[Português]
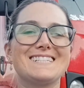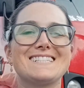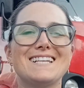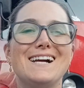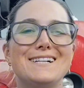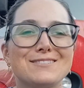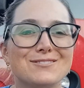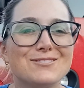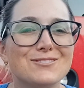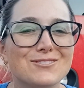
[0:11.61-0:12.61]

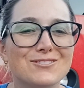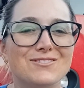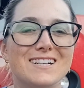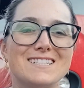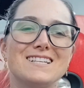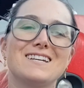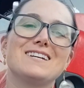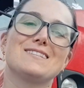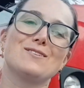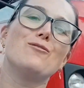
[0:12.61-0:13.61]
certo, tudo vai se
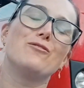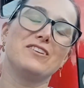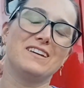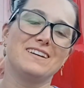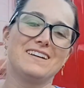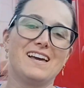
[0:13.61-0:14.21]
resolver.